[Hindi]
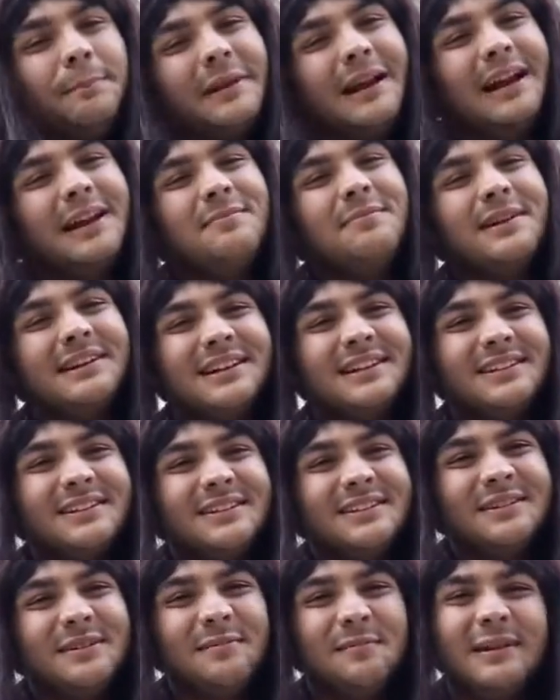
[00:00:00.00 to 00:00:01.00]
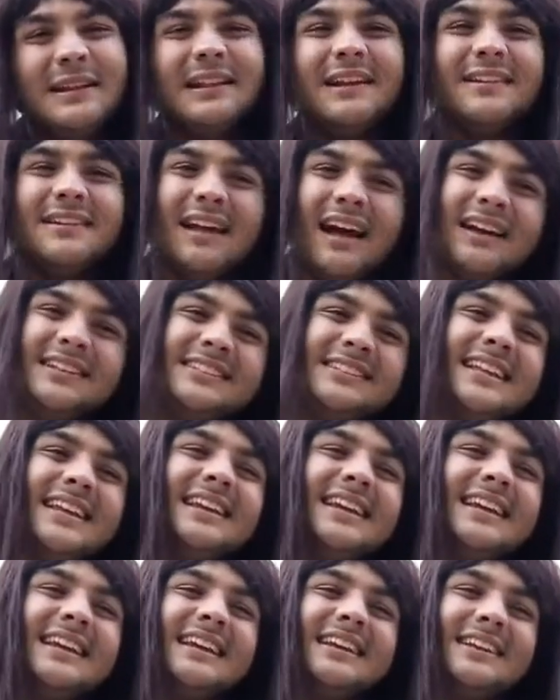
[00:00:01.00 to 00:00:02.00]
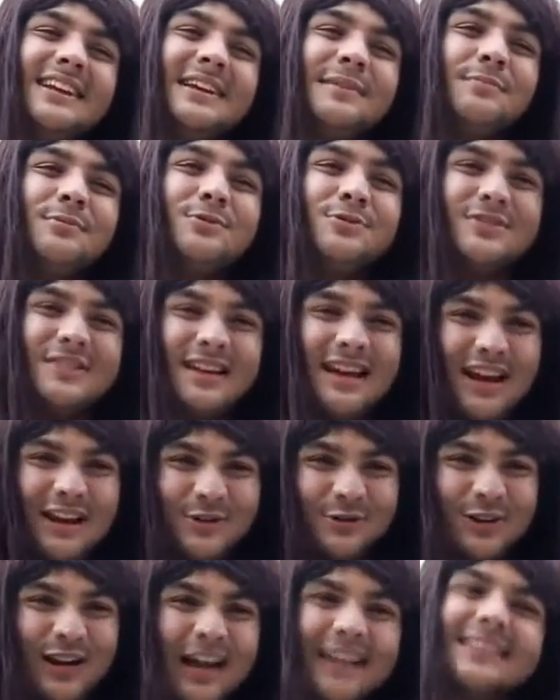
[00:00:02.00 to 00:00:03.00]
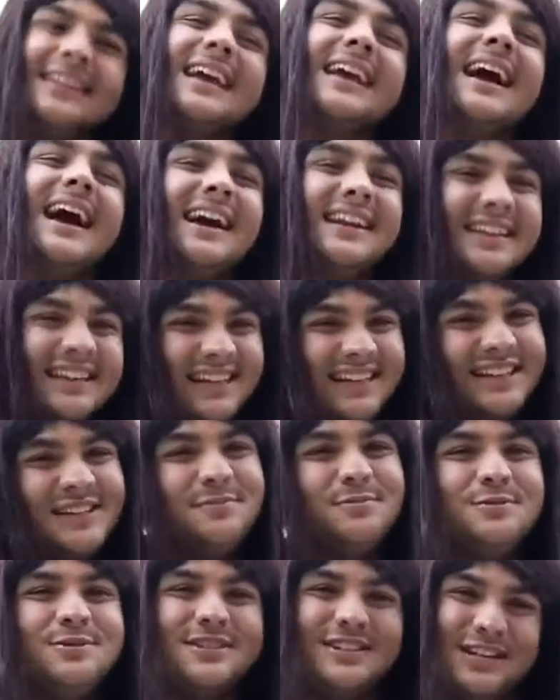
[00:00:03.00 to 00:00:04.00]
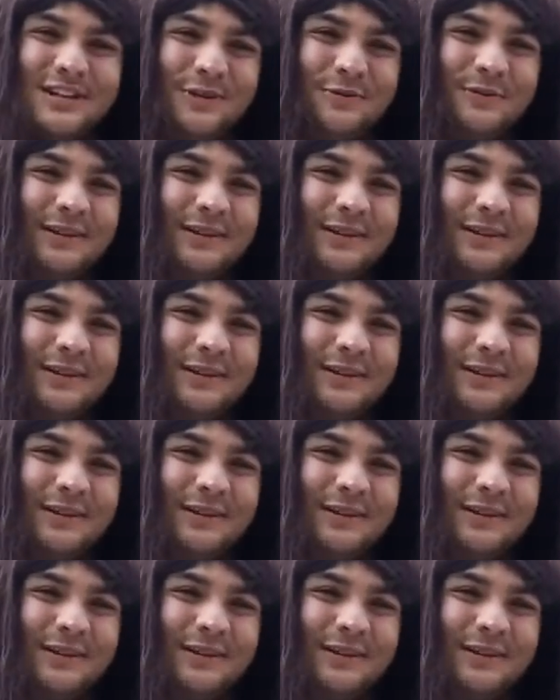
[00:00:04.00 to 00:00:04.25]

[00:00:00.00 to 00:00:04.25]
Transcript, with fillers: ब्रेड बटर बेटा नाश्ते के लिए नहीं पूछने आये हूँ रात के खाने के लिए पूछने आये